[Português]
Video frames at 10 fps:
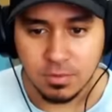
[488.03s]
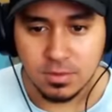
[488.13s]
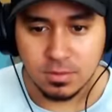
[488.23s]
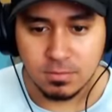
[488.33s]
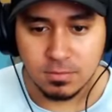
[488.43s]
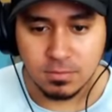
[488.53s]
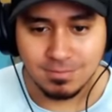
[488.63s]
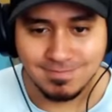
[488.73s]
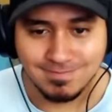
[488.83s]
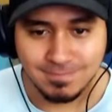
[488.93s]
eu vou...
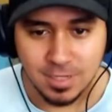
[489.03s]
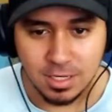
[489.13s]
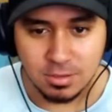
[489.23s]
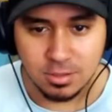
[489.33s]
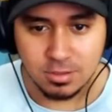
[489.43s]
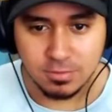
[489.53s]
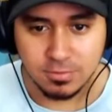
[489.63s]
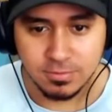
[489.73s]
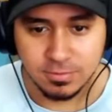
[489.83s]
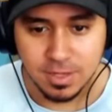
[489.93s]
Hum, ali eu acho que eu
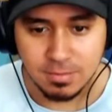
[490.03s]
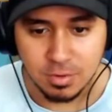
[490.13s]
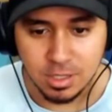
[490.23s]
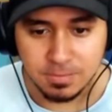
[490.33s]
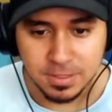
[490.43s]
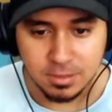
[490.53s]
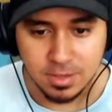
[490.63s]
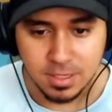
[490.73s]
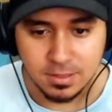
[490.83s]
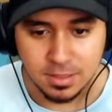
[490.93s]
dei mole,
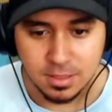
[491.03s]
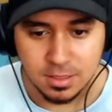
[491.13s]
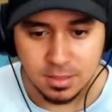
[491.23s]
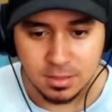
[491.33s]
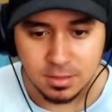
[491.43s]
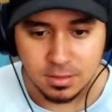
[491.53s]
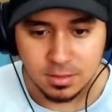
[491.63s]
apertei o R sem querer.